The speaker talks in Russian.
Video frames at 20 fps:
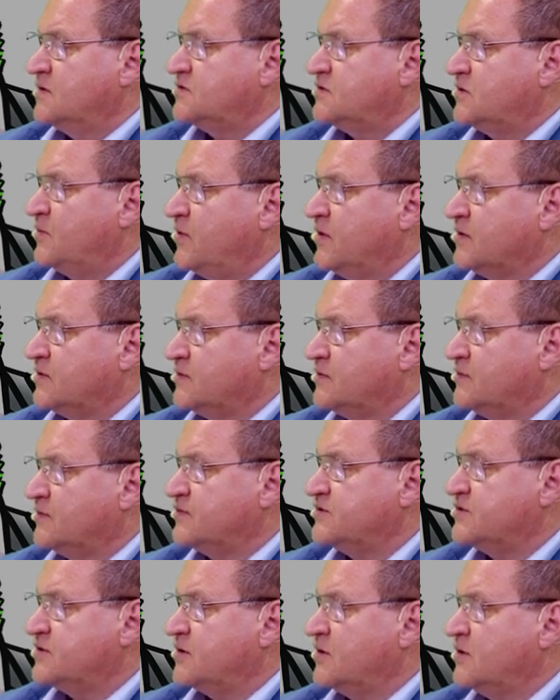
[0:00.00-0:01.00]
Степан,
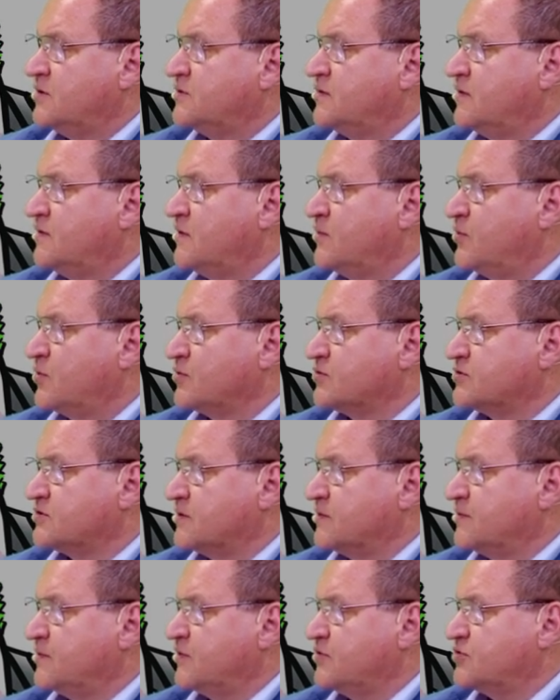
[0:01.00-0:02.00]
возникают два
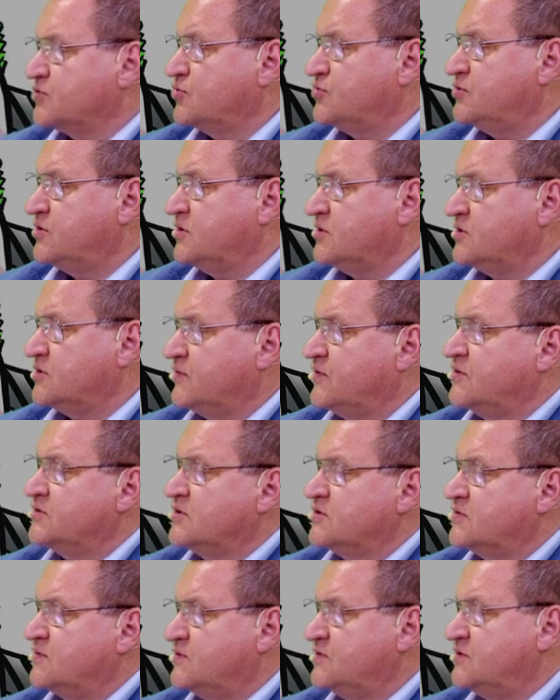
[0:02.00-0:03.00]
вопроса. Что делать в
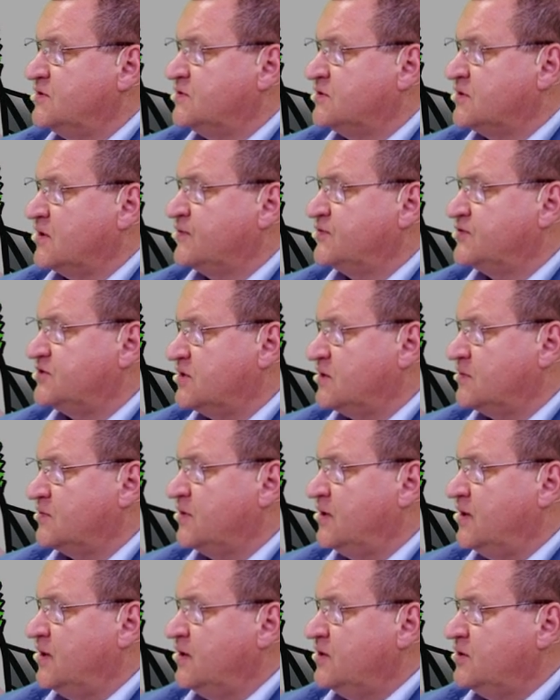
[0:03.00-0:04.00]
этой связи нам
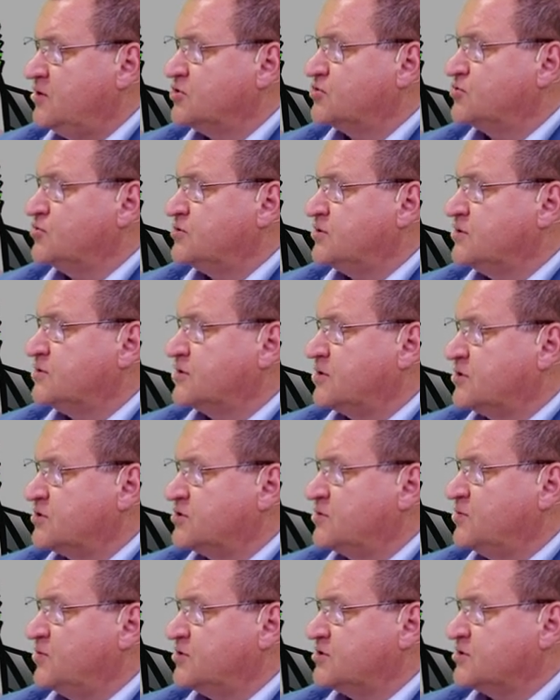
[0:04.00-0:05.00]
всем и что делать
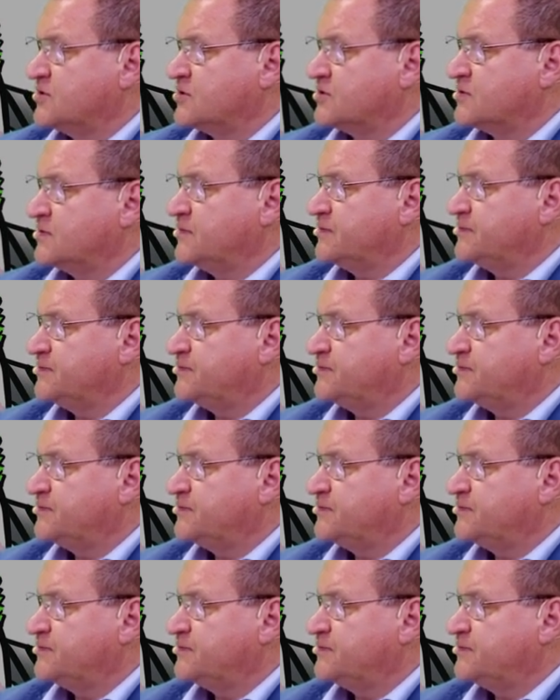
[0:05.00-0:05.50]
каждому из нас?